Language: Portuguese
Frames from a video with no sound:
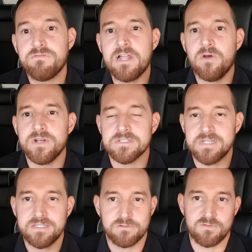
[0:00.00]
valores,
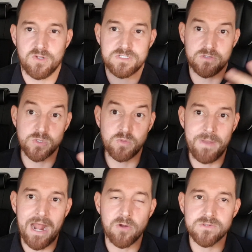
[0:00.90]
né? Então, os valores estão
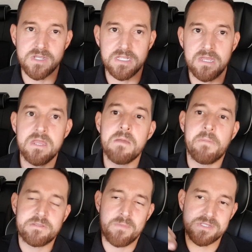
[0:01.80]
super altos ainda,
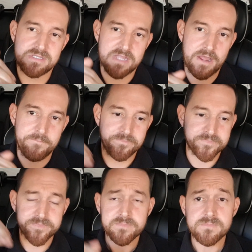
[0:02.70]
mas pelo menos está
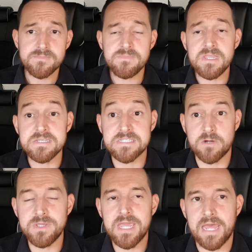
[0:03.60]

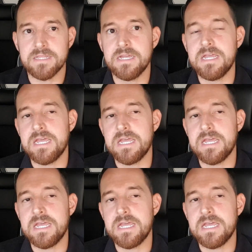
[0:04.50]
estão em queda.